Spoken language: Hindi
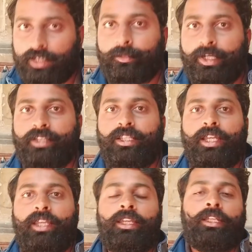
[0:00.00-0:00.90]
मानता है
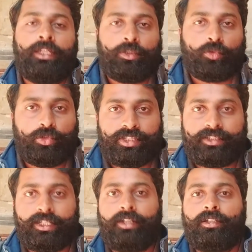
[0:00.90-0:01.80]
कोचिंग
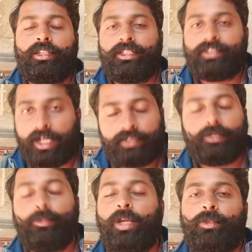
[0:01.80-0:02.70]
सेंटर या जहाँ से भी
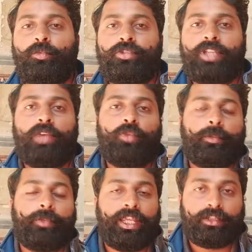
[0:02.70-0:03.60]
आपने पूछा है वो अपना
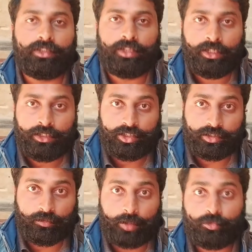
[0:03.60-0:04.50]
एक
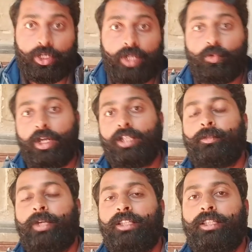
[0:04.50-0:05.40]
जवाब जो है वो अलग
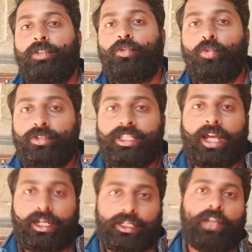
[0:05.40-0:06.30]
मानते हैं तो उसके
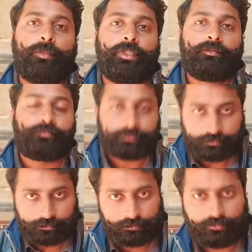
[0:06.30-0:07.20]
आधार पर
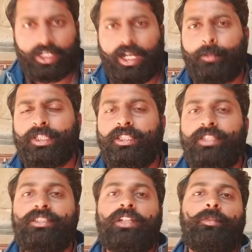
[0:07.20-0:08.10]
आपके तीन चार
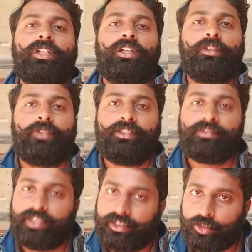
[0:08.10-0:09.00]
नंबर का डिफरेंस
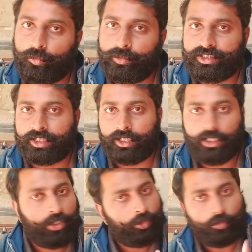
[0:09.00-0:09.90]
देखने को मिल जाता है
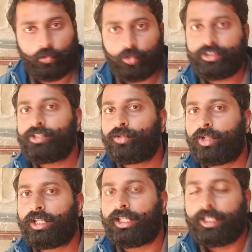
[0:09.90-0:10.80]
तो वो चीज़ तो अलग है